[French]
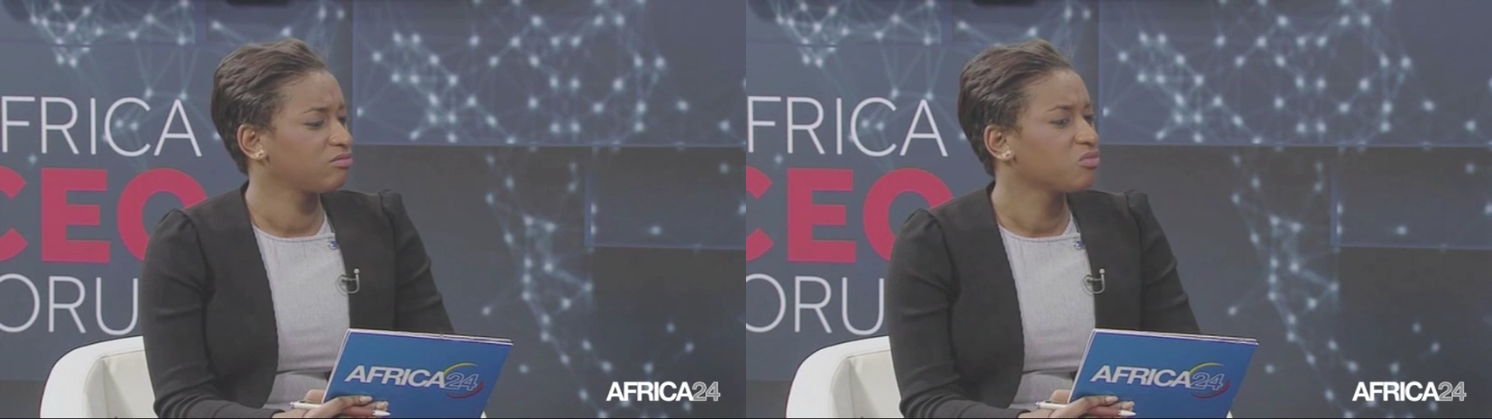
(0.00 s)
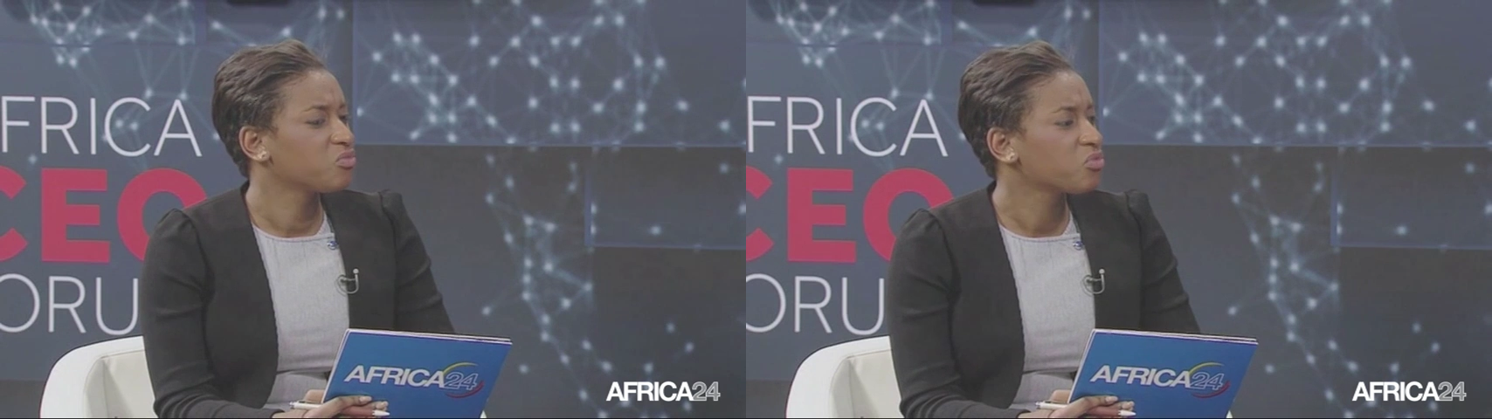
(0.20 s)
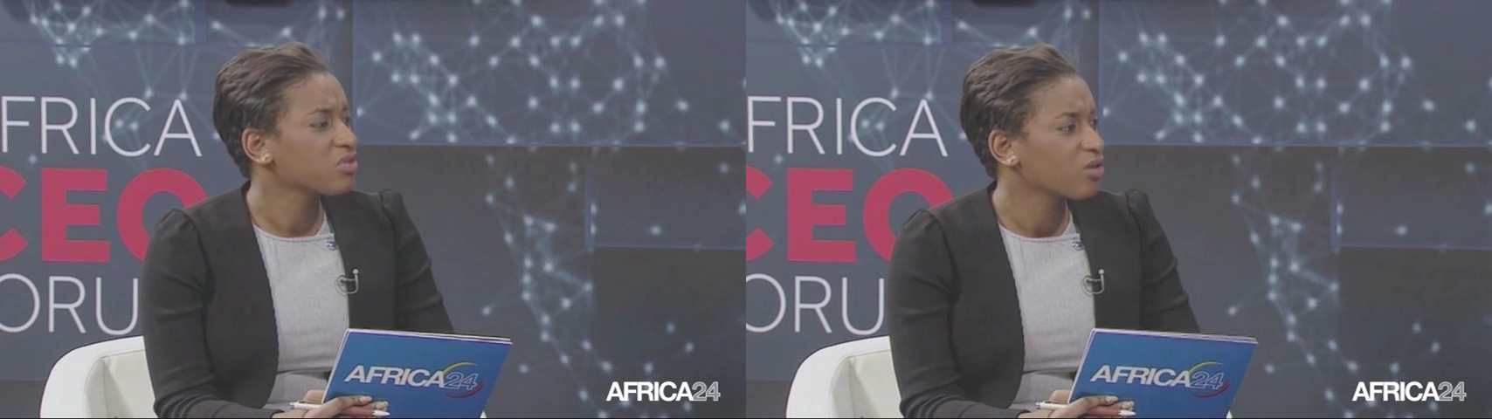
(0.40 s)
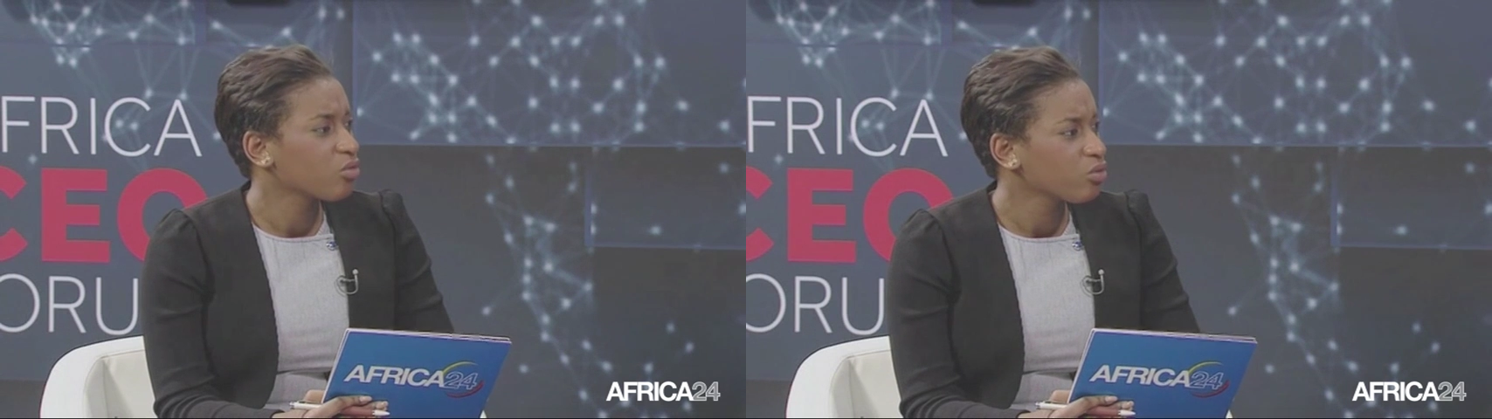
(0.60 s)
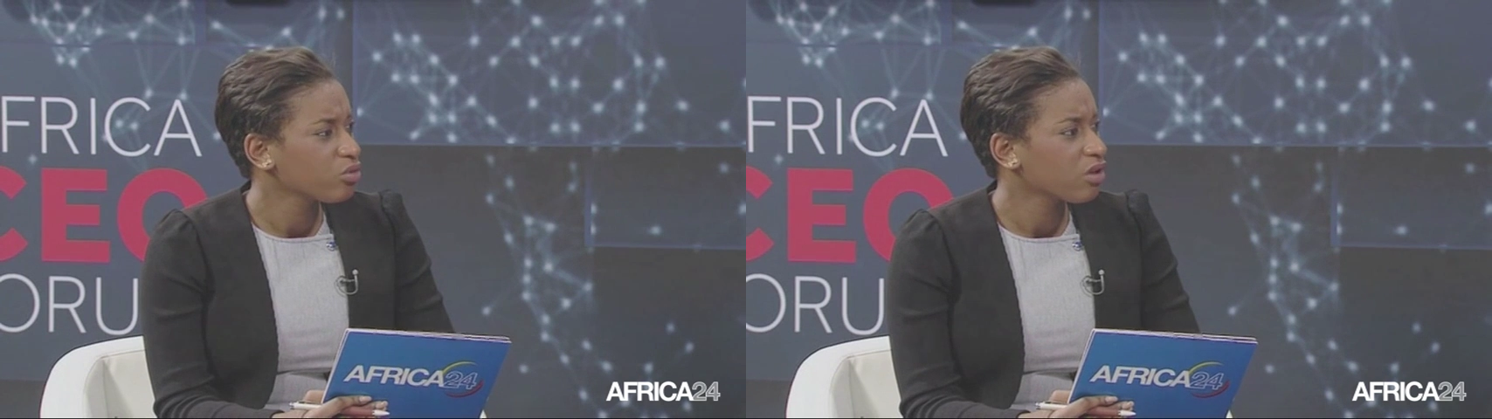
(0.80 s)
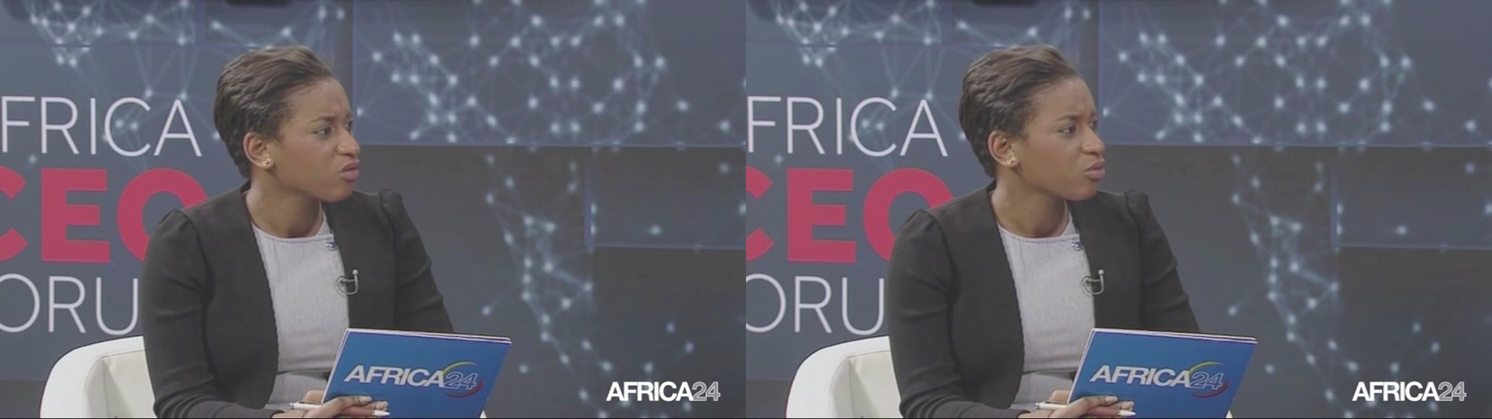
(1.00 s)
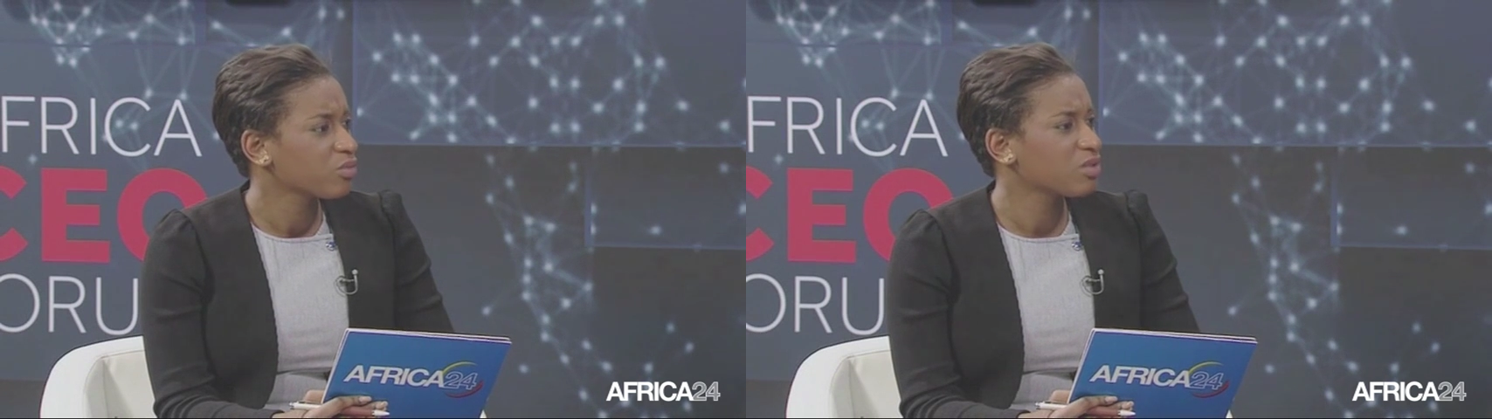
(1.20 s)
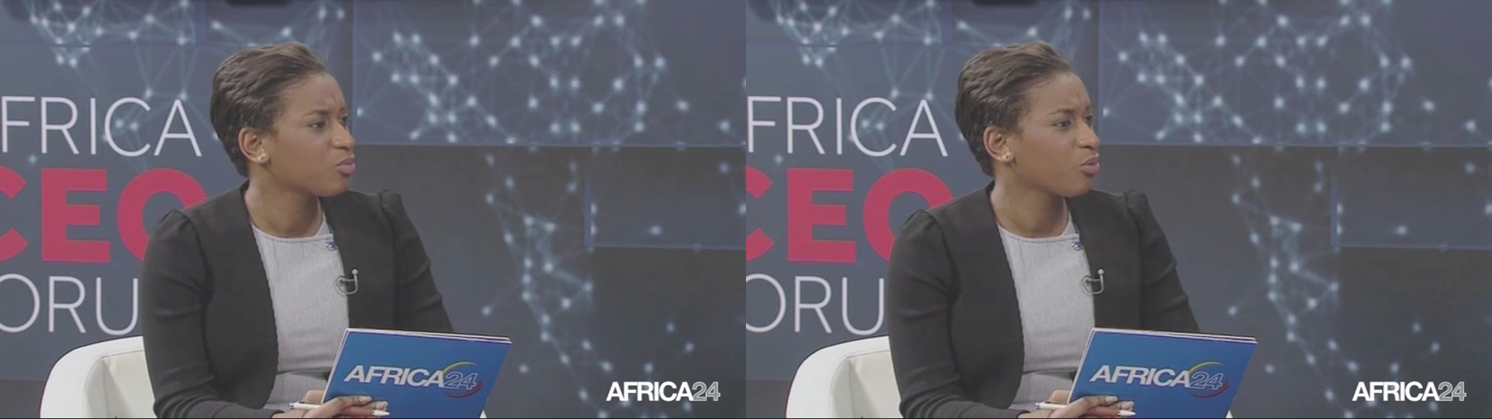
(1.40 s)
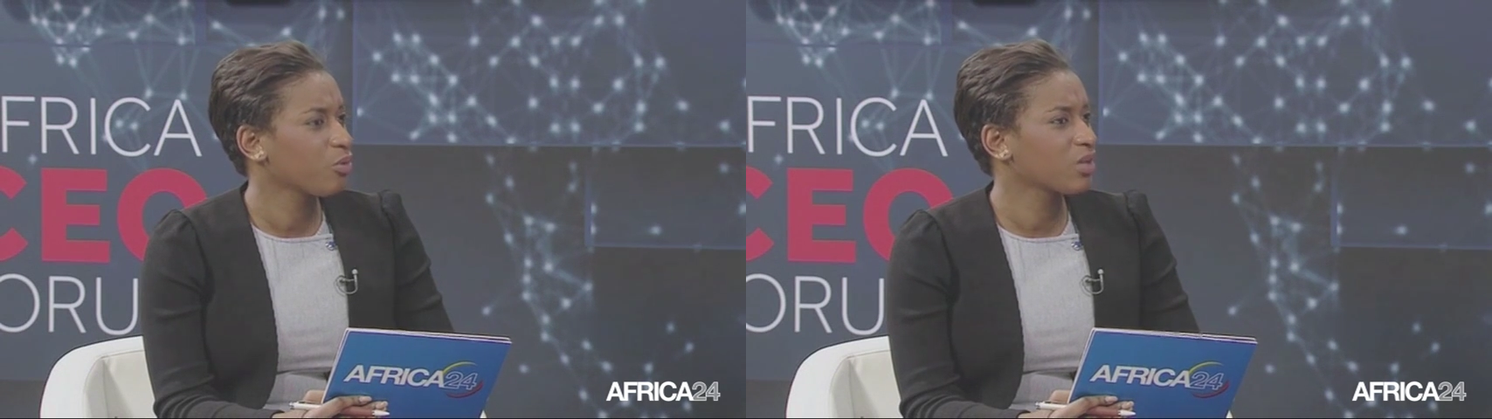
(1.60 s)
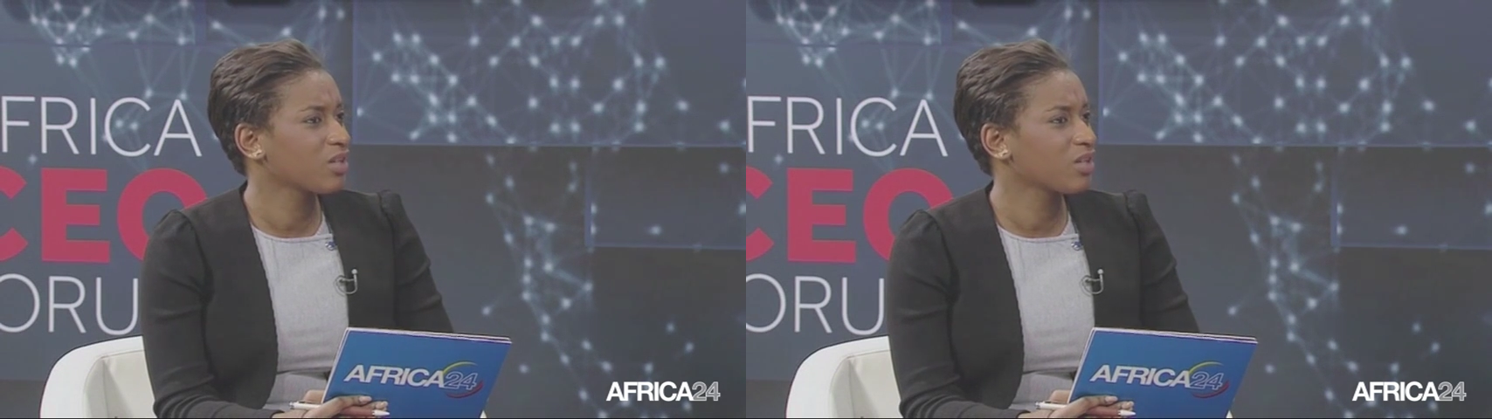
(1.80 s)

vous écoute un tout petit peu,